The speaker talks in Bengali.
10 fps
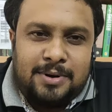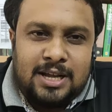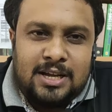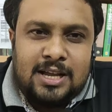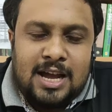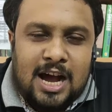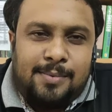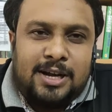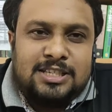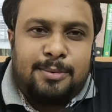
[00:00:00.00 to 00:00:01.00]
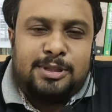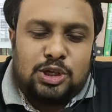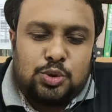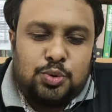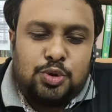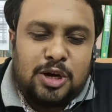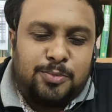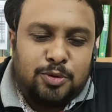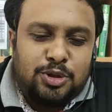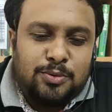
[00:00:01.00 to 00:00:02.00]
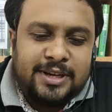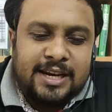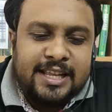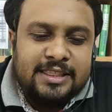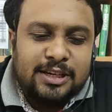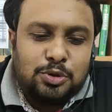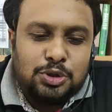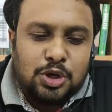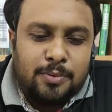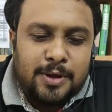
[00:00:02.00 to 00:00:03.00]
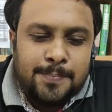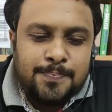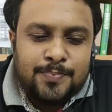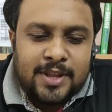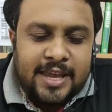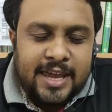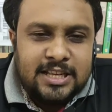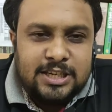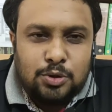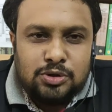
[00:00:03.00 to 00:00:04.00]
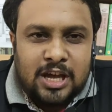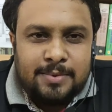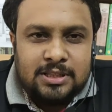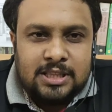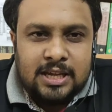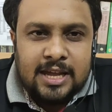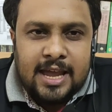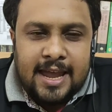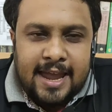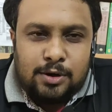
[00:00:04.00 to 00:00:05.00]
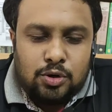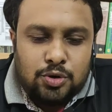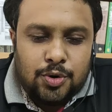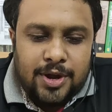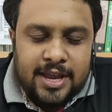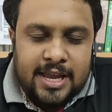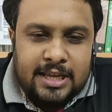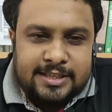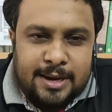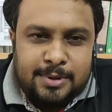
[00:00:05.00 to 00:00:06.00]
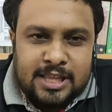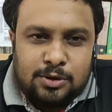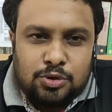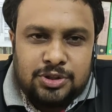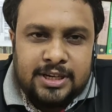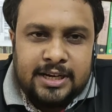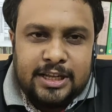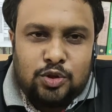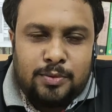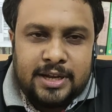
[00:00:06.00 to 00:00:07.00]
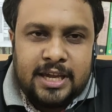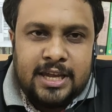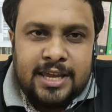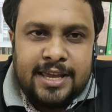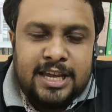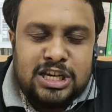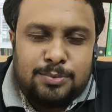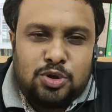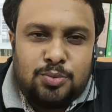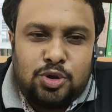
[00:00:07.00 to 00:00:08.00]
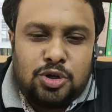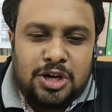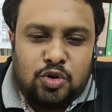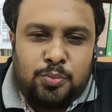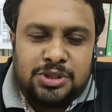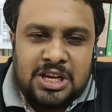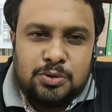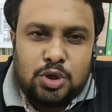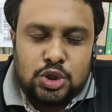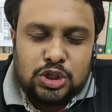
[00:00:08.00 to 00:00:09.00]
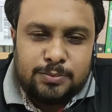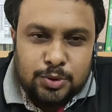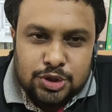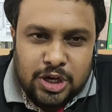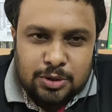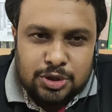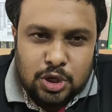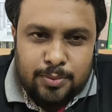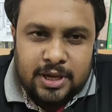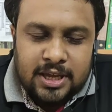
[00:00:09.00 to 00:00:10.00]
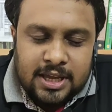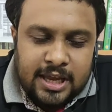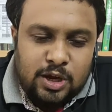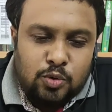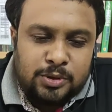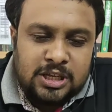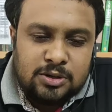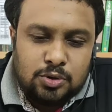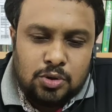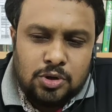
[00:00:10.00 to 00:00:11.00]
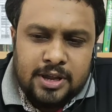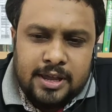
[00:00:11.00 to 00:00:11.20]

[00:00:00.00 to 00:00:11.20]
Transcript: পারবে না আবার জাবেদা শুরু করার পূর্বে তোমাকে লেনদেন করতে হবে এই যে অধ্যায় ভিত্তিক এখন এই জাবেদা করতে গেলে তোমাকে হিসাব সমীকরণের উপাদানগুলোর সঙ্গে পরিচয় হতে হবে এই উপাদানগুলো